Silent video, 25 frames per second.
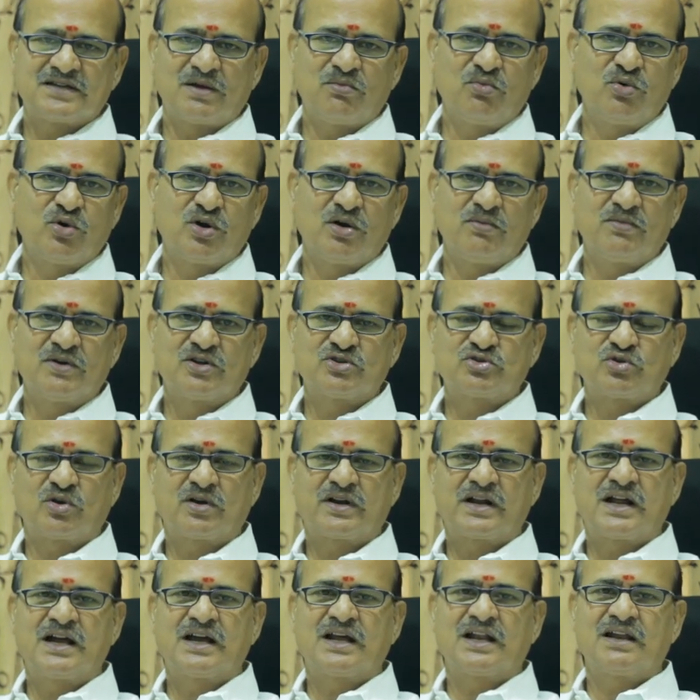சமூகம்னு
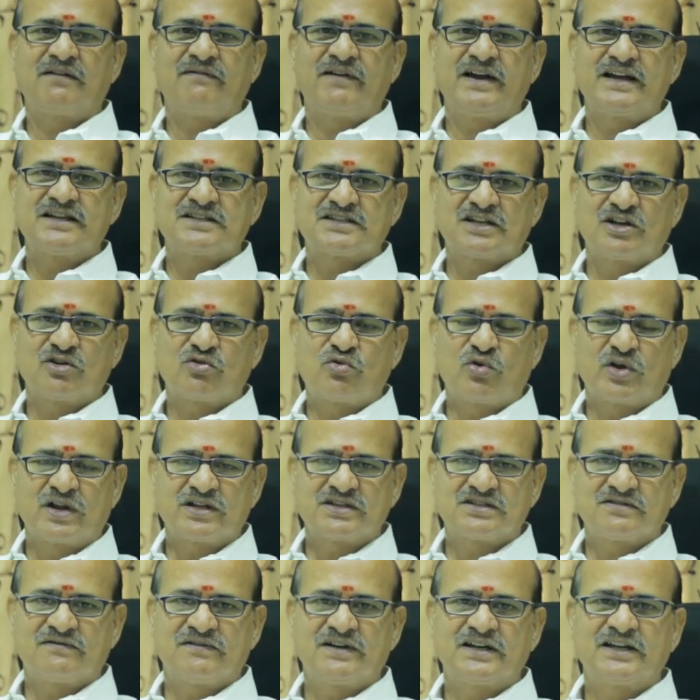சொல்கிறாங்கல்ல வயசில்
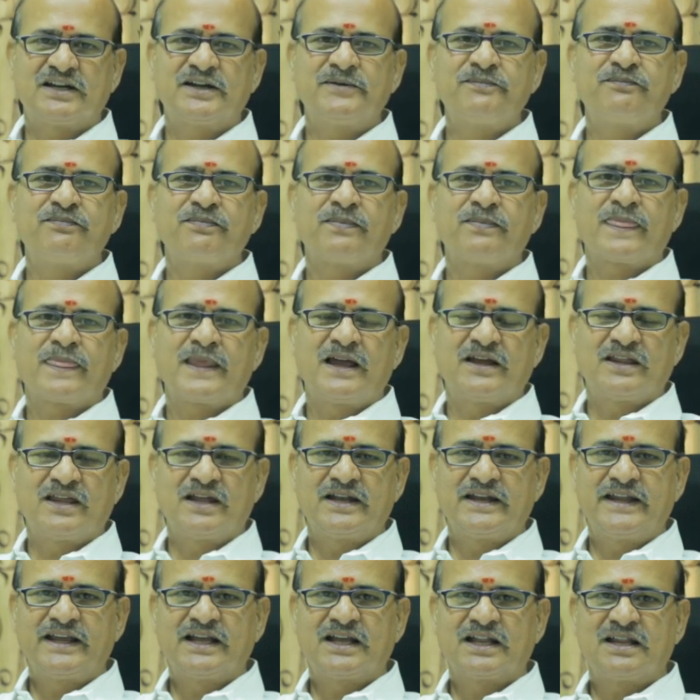குறைஞ்சவங்க
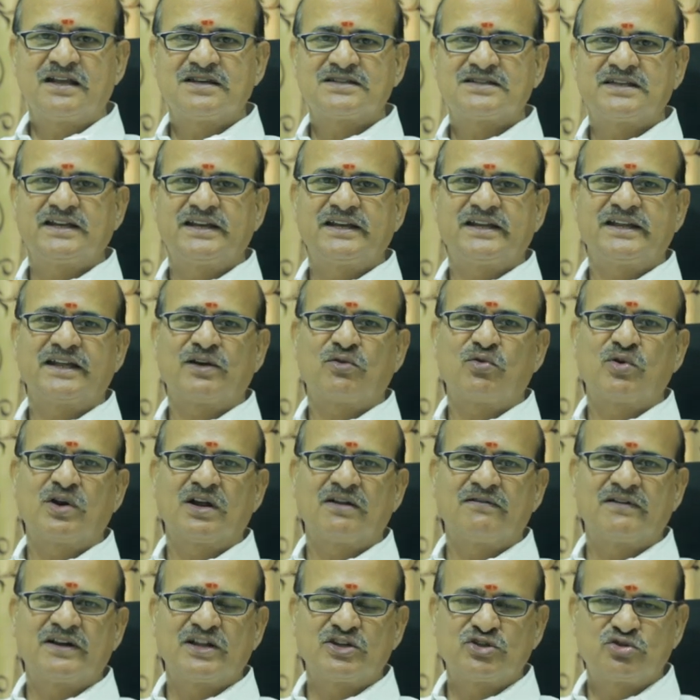அதாவது நீங்கள் தான் சீனியர்
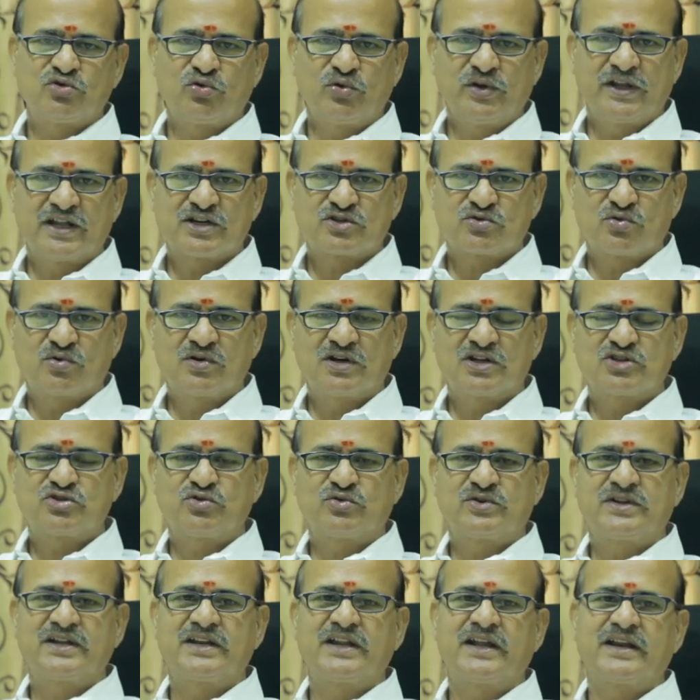உங்களை விட ஜூனியர்ஸ் உங்களை
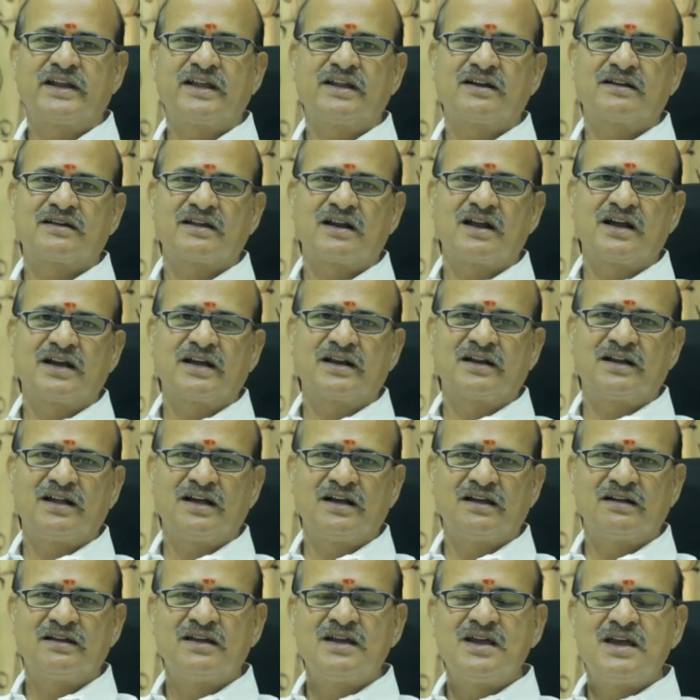சுற்றி நிறைய
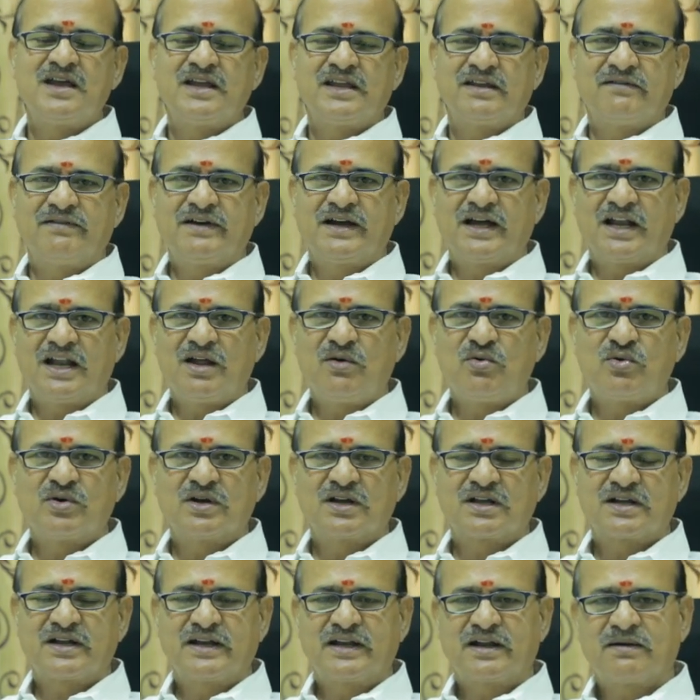இருக்கிறாங்கன்னா இவங்கெல்லாம்
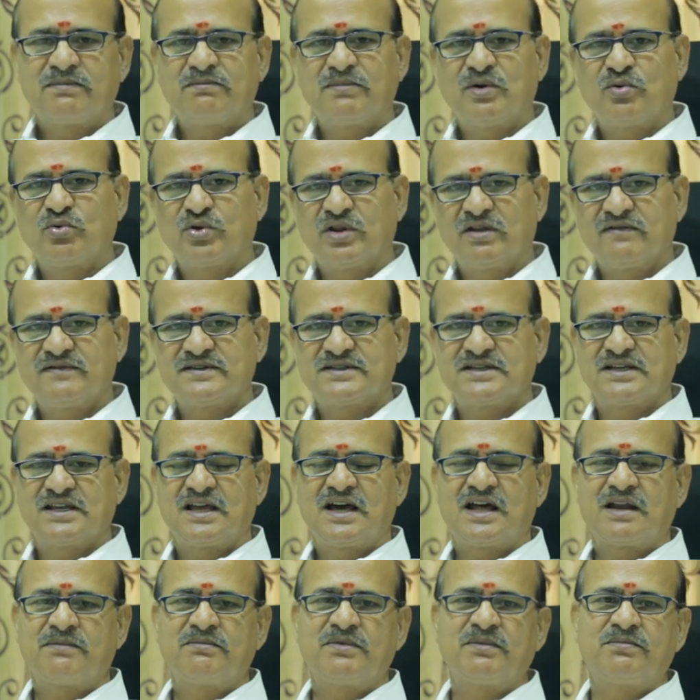உங்களுக்கு ரொம்ப உதவி
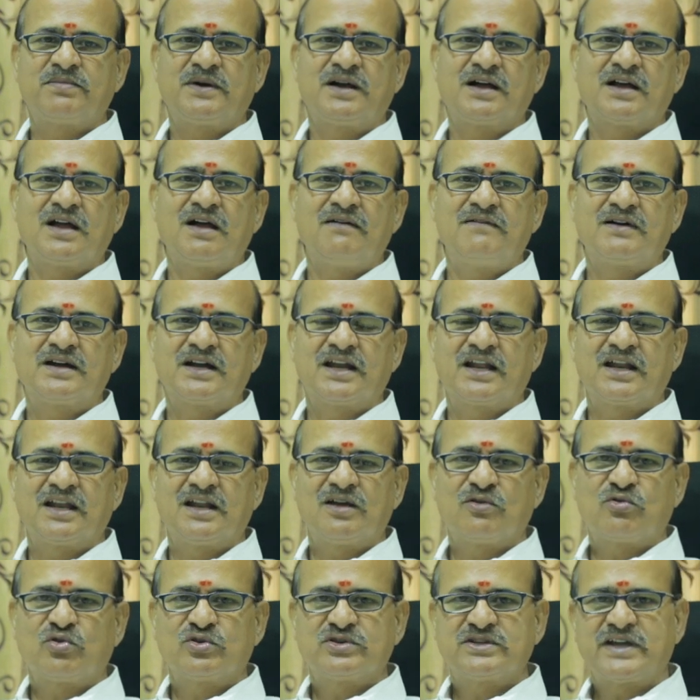செய்ய ஆரம்பிப்பாங்க
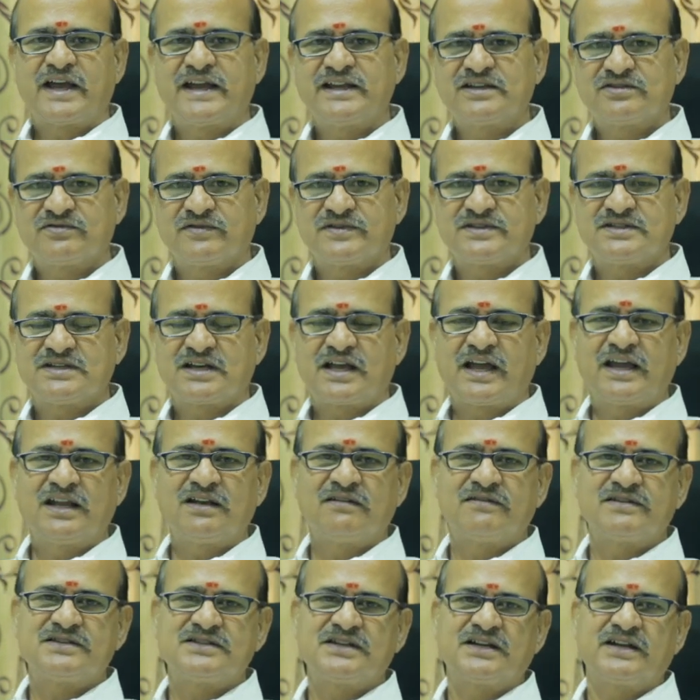அவங்களெல்லாம் கொஞ்சம் ஐஸ் வச்சு
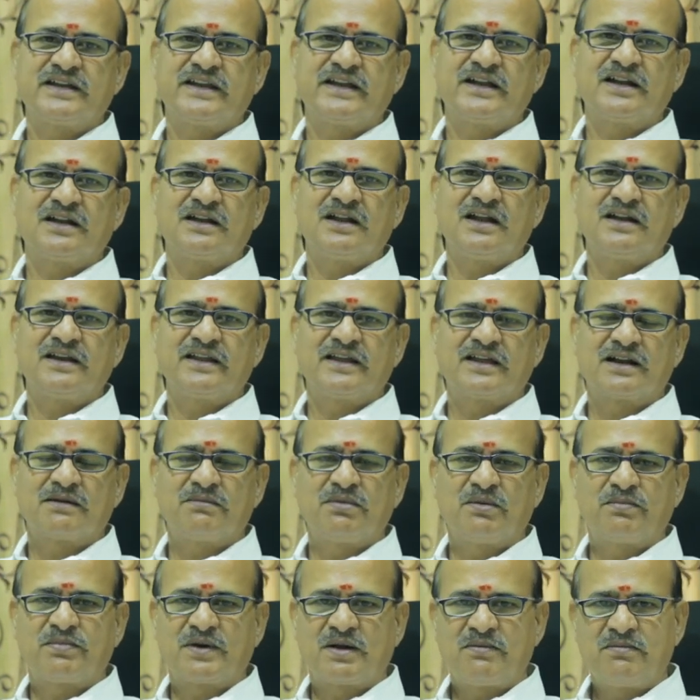கையில் வச்சுக்கிட்டிங்கன்னா நீங்கள்
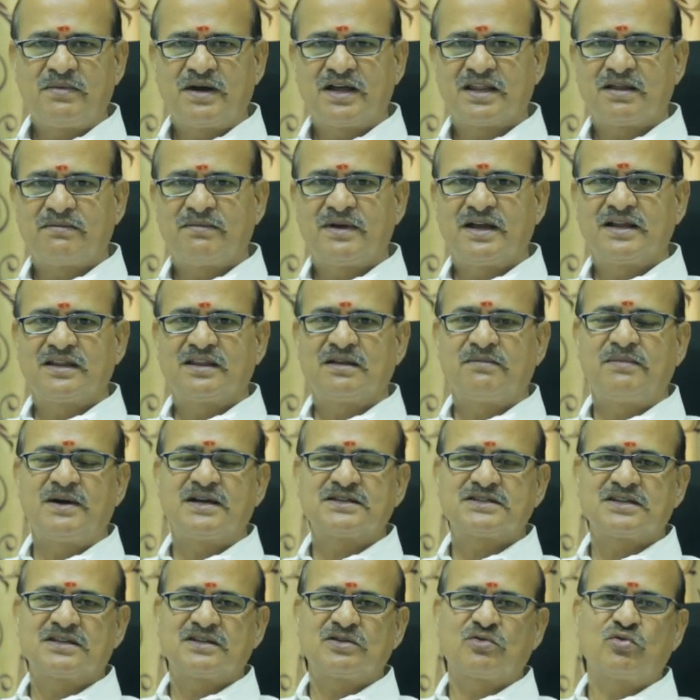ரொம்ப பிரமாதமாக இந்த
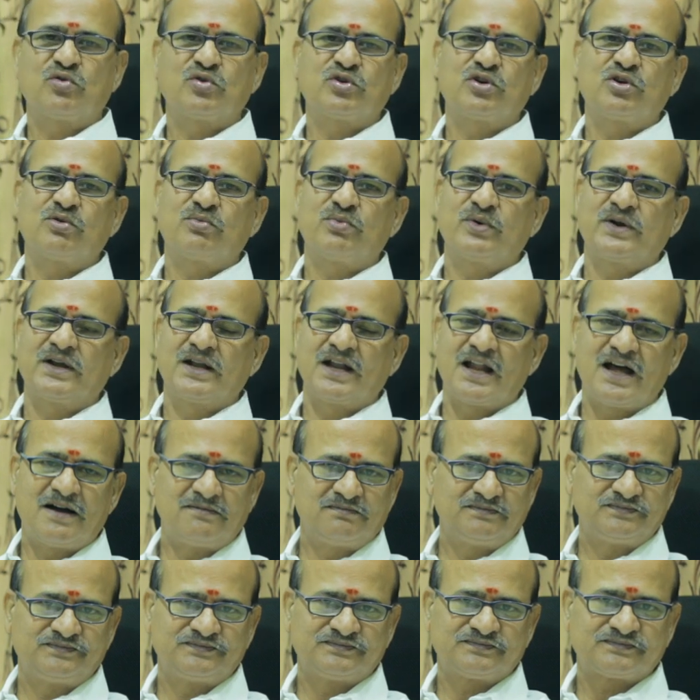மாதத்தை கொண்டுட்டு
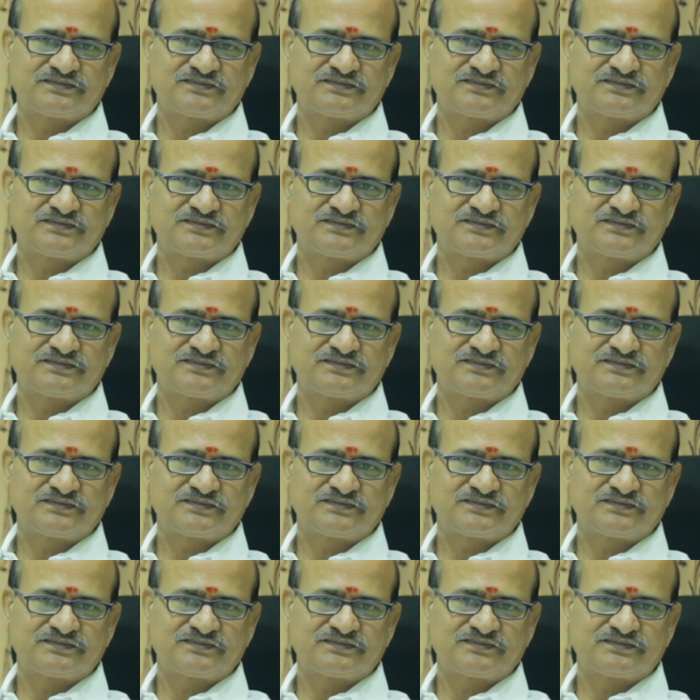போயிடலாம்